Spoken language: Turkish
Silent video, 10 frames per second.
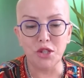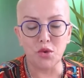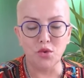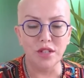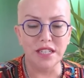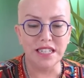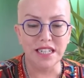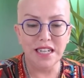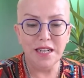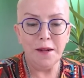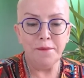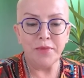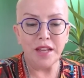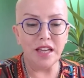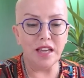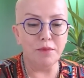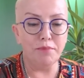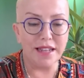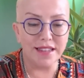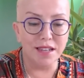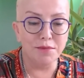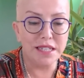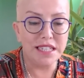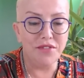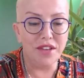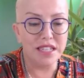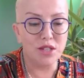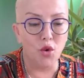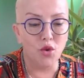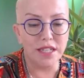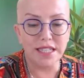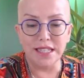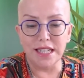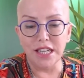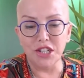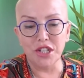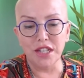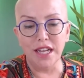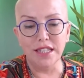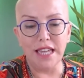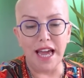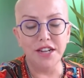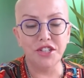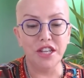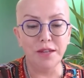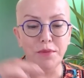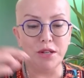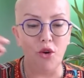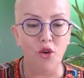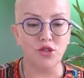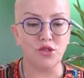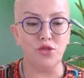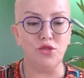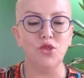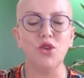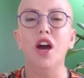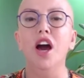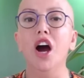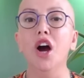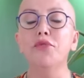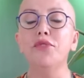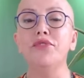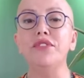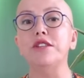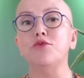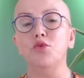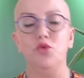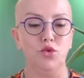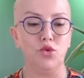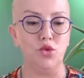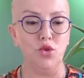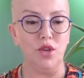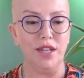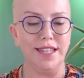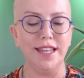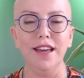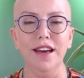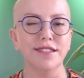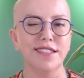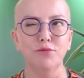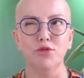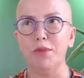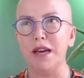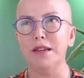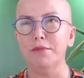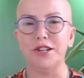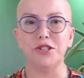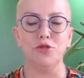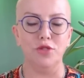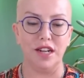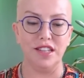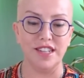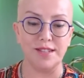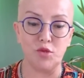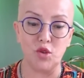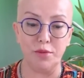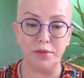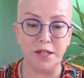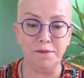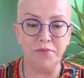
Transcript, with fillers: konuları e, patlaması ve sonrasında yaşanan gerçek bir özgürlük, hafiflik duygusu diye aslında bunu belki başlık olarak yazmış olabilirim.